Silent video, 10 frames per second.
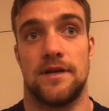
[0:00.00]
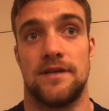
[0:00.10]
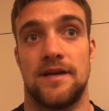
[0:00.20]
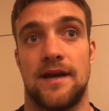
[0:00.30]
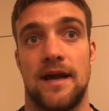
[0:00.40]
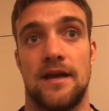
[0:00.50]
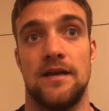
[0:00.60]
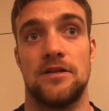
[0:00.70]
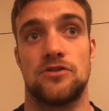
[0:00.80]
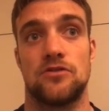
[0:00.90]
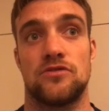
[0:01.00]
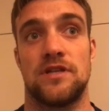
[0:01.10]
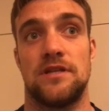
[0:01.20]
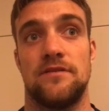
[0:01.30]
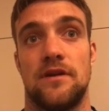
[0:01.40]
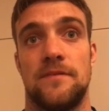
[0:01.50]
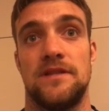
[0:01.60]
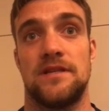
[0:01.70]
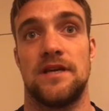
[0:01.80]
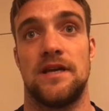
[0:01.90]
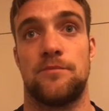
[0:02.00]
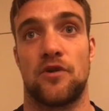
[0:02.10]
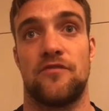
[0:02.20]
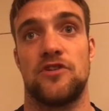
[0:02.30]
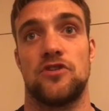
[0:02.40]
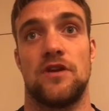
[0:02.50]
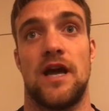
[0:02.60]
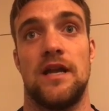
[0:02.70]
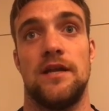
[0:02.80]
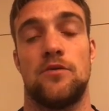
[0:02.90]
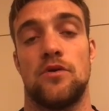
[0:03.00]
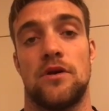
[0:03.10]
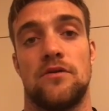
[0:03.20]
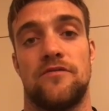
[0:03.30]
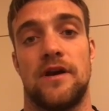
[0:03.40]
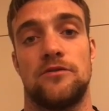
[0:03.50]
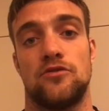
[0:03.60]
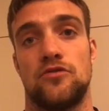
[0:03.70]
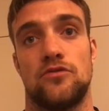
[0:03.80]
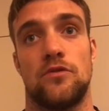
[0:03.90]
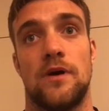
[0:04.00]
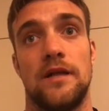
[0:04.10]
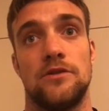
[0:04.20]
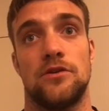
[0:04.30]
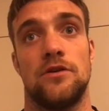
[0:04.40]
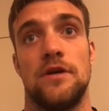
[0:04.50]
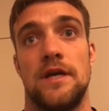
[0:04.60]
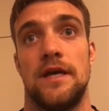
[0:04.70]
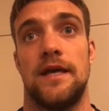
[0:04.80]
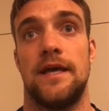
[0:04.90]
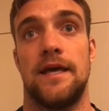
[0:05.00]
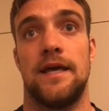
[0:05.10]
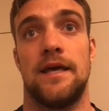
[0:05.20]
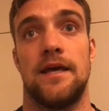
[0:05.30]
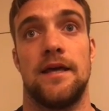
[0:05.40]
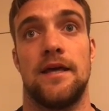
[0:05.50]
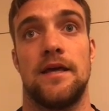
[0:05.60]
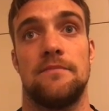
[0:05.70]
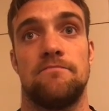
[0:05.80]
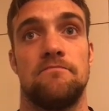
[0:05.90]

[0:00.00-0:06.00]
il De Carli sono stati veramente professionali in quello che hanno fatto, tutto quanto e